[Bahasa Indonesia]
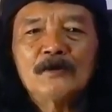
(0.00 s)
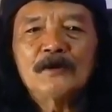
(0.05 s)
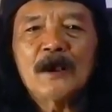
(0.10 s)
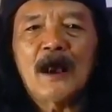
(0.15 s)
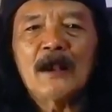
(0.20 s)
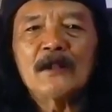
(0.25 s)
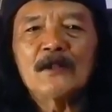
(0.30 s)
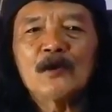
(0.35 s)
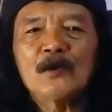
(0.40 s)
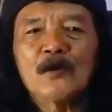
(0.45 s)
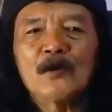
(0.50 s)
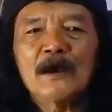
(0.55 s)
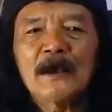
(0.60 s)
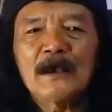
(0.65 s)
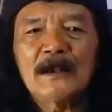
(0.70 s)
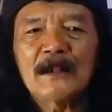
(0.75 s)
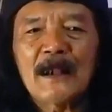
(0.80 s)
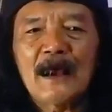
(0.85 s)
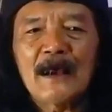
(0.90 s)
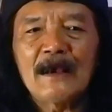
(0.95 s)
Denyut
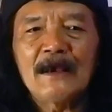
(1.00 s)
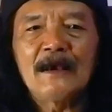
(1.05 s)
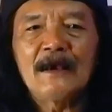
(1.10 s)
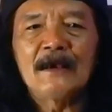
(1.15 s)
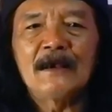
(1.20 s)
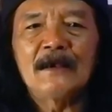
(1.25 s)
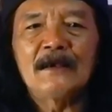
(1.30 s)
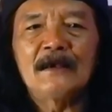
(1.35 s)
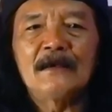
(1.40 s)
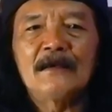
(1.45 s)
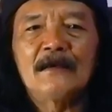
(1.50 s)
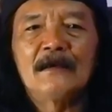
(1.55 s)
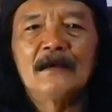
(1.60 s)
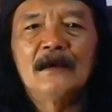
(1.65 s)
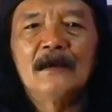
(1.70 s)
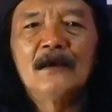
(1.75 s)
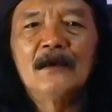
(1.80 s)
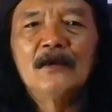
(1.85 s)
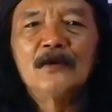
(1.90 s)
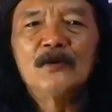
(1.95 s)
jantung kita ini
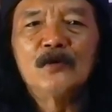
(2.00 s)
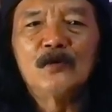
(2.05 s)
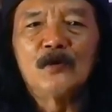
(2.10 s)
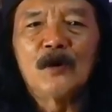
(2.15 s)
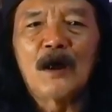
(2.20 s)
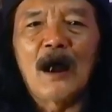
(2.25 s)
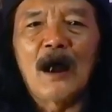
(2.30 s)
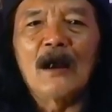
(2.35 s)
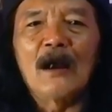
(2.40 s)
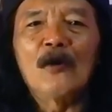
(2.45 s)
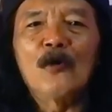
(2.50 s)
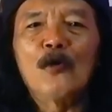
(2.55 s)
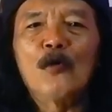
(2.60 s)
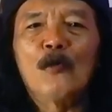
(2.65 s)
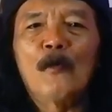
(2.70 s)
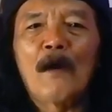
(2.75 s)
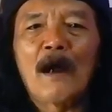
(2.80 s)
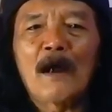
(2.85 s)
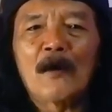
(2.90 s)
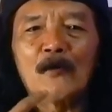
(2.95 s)
juga
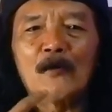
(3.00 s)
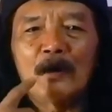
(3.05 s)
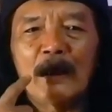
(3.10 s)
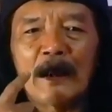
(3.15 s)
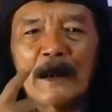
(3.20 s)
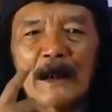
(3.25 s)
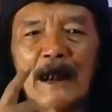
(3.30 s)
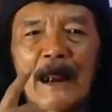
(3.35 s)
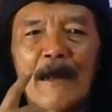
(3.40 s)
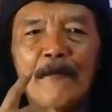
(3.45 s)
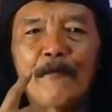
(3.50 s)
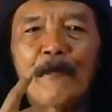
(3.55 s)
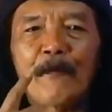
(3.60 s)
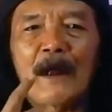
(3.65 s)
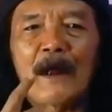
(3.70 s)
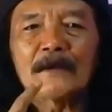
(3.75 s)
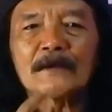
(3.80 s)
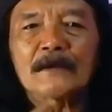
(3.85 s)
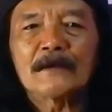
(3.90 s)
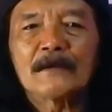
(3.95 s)
luma kuning
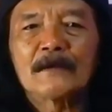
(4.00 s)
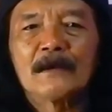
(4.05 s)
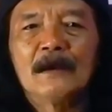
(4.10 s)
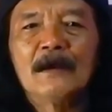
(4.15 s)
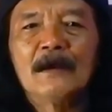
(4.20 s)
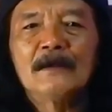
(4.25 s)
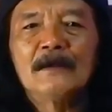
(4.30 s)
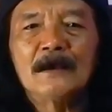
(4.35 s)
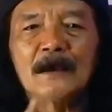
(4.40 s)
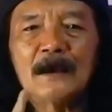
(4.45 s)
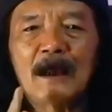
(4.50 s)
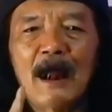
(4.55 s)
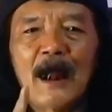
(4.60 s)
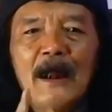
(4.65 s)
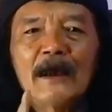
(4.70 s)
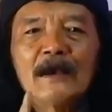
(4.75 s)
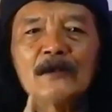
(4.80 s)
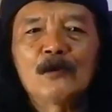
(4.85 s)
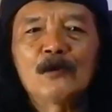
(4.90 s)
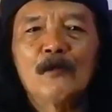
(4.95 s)
napas.
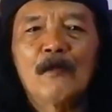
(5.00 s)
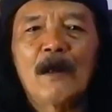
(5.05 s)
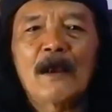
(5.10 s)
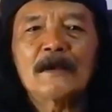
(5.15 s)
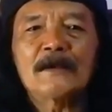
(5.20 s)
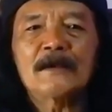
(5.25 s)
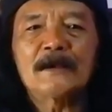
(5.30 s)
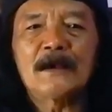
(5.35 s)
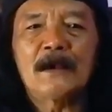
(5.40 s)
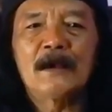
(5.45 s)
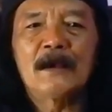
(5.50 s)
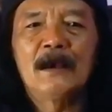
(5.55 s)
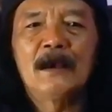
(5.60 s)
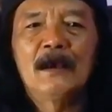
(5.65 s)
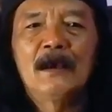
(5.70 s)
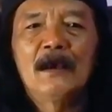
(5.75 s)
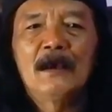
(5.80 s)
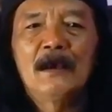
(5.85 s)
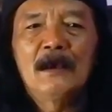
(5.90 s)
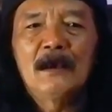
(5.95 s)
Jika itu masih
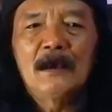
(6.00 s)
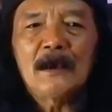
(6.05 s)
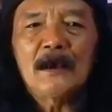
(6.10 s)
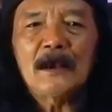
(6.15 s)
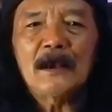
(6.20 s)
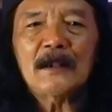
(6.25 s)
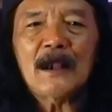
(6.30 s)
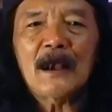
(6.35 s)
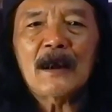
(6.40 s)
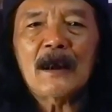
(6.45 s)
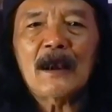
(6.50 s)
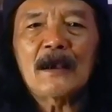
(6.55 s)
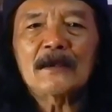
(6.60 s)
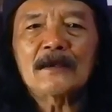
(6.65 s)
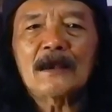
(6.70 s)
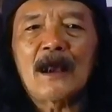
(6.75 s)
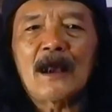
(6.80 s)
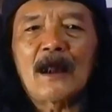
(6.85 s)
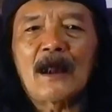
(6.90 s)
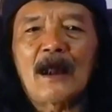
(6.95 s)
kita
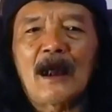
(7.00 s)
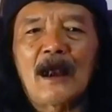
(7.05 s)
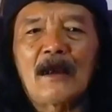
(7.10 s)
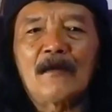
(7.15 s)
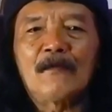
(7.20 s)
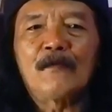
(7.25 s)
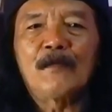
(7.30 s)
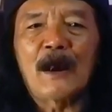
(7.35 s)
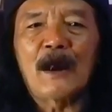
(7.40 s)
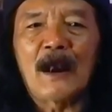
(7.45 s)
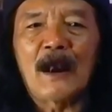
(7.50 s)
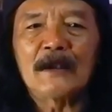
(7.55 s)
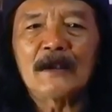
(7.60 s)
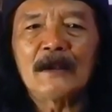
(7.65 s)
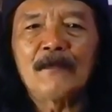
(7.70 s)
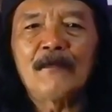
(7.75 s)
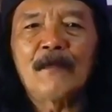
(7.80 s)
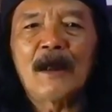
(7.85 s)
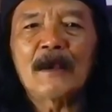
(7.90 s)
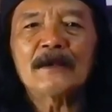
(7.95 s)
rasakan,
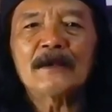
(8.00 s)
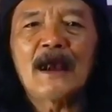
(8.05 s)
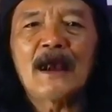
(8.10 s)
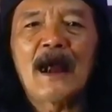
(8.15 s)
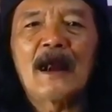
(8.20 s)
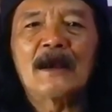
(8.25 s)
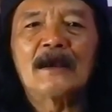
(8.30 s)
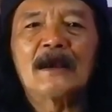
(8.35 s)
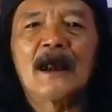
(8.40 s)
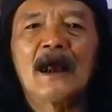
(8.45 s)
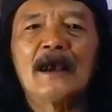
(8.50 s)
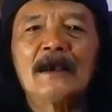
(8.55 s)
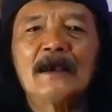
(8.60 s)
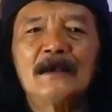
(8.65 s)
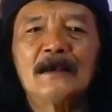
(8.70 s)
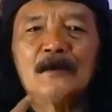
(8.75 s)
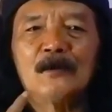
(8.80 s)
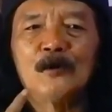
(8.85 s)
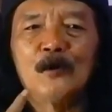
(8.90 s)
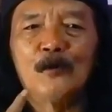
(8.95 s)
berarti masih
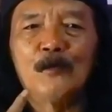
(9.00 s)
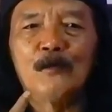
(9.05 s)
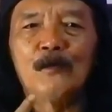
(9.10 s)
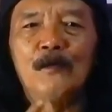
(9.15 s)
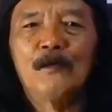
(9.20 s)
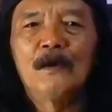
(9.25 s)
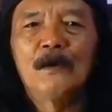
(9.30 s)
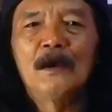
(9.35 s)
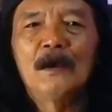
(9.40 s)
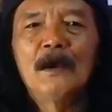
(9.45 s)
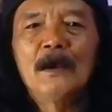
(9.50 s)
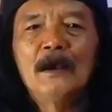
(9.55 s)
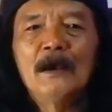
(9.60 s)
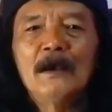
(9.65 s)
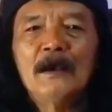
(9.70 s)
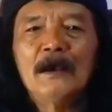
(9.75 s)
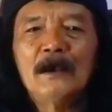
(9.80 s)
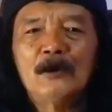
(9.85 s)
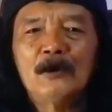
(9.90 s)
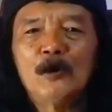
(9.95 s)
ada hidup,
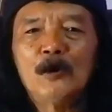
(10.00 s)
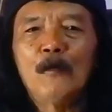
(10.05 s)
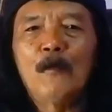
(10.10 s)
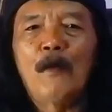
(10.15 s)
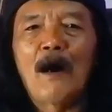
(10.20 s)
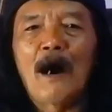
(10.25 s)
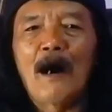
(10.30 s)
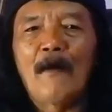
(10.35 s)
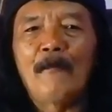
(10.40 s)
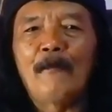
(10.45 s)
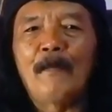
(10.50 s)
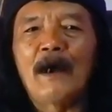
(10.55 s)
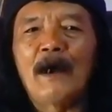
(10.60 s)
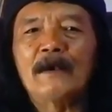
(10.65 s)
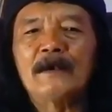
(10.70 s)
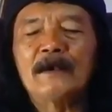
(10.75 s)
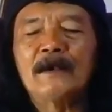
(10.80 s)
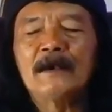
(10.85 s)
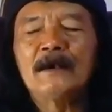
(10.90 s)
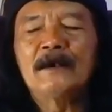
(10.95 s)
hidup
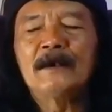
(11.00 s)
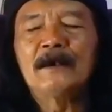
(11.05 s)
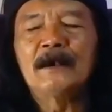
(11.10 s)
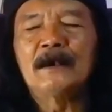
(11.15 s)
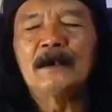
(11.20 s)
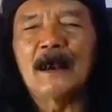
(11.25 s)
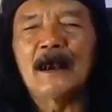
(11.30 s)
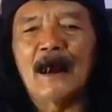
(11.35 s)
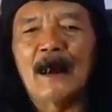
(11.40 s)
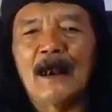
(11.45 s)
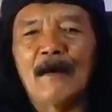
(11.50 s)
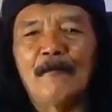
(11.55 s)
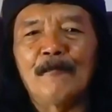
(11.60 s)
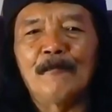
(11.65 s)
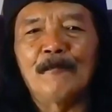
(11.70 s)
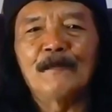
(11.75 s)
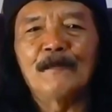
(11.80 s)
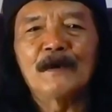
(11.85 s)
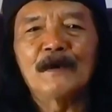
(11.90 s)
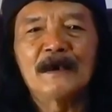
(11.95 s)
abadi di
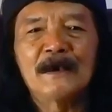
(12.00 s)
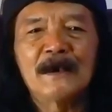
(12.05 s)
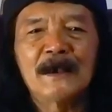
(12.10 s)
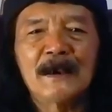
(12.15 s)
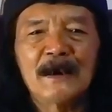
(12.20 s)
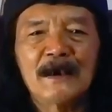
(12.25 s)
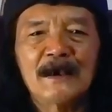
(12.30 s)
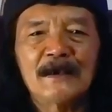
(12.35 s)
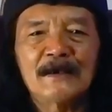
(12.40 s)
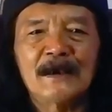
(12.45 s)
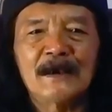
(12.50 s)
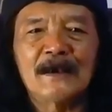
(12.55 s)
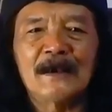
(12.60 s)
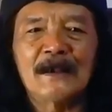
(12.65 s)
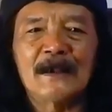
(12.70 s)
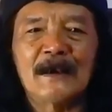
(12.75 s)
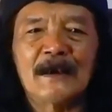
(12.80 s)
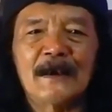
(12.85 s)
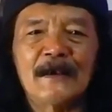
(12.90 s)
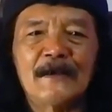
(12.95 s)
dalam diri
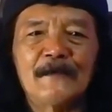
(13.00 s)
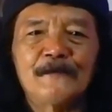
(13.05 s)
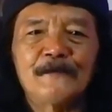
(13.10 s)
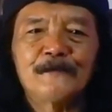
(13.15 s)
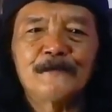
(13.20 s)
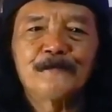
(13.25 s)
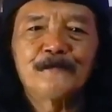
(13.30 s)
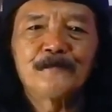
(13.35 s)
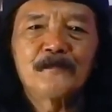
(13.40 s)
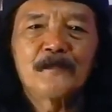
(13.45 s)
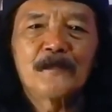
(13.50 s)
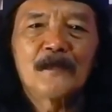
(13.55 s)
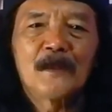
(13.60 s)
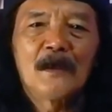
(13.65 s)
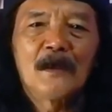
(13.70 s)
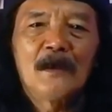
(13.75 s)
sendiri.